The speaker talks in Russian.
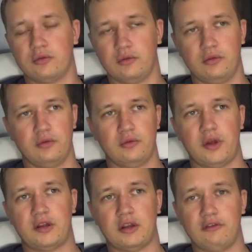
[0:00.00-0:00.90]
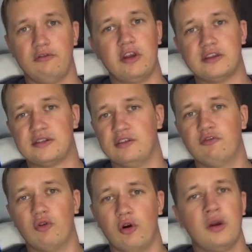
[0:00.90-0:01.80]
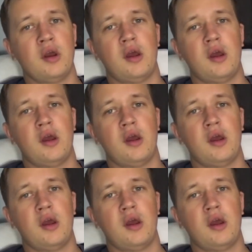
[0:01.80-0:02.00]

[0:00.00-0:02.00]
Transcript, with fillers: э, это весь его.